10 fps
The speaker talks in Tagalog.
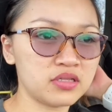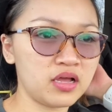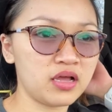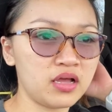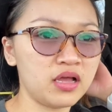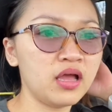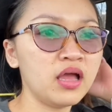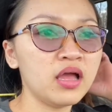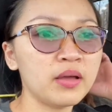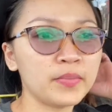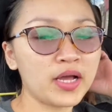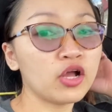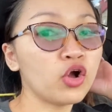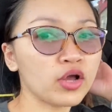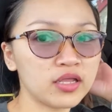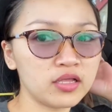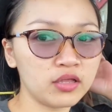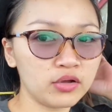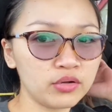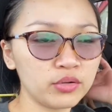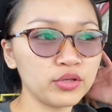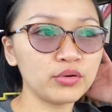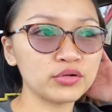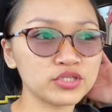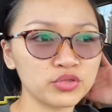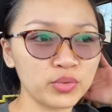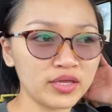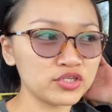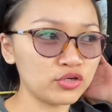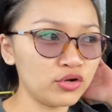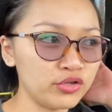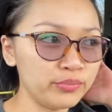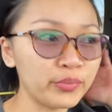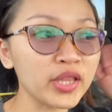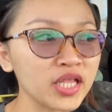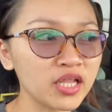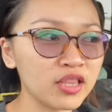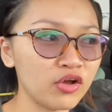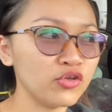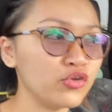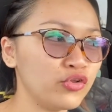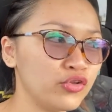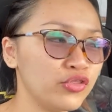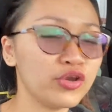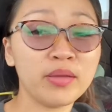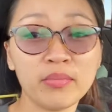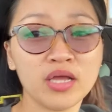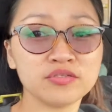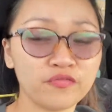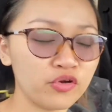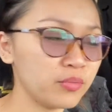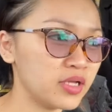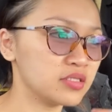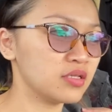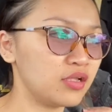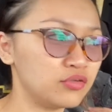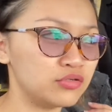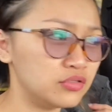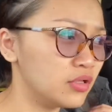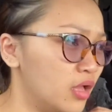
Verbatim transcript: na pag okay na daw yung situation, pwede na daw yun. 3 months, 4 months, ganun.